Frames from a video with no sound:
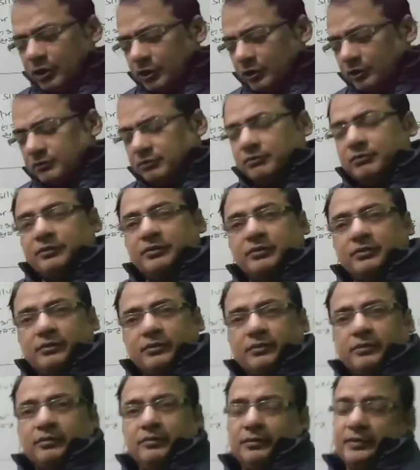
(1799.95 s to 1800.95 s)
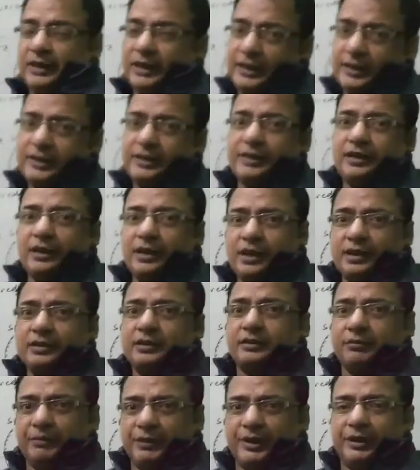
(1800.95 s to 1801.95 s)
और नेक्स्ट
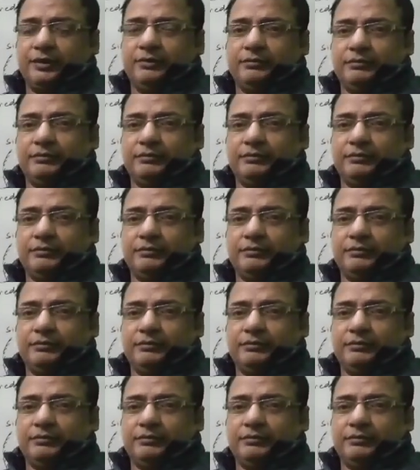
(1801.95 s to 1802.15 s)
क्लास में